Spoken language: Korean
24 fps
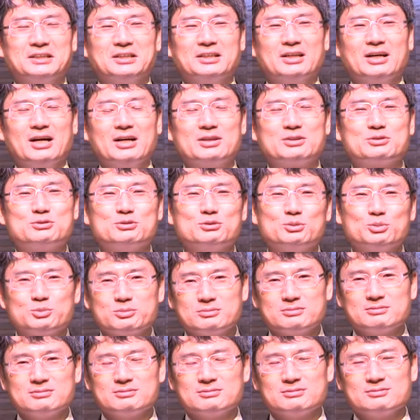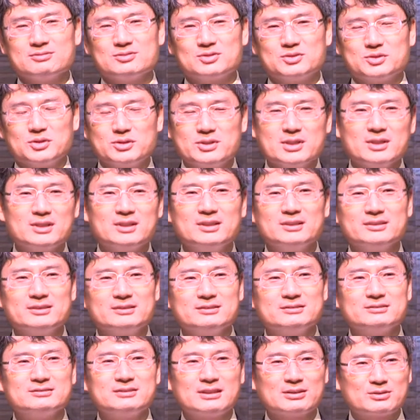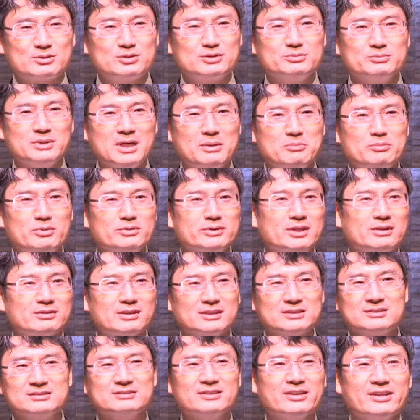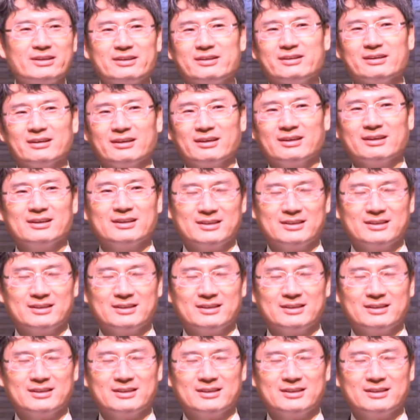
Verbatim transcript: 아, 그거 제 생각할 때는 딱 들으면 한 번에 될것 같은데